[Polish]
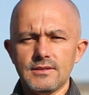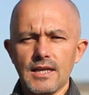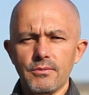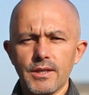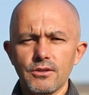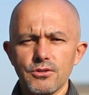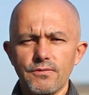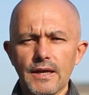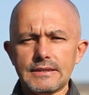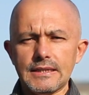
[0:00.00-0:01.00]
całego
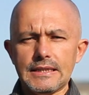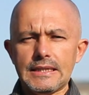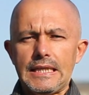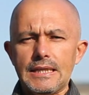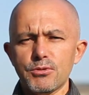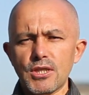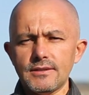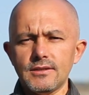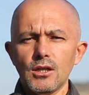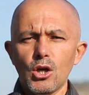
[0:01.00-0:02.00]
świata.
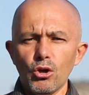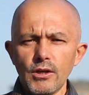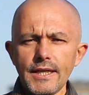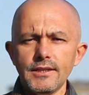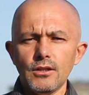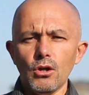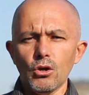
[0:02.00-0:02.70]
Przez kolejnych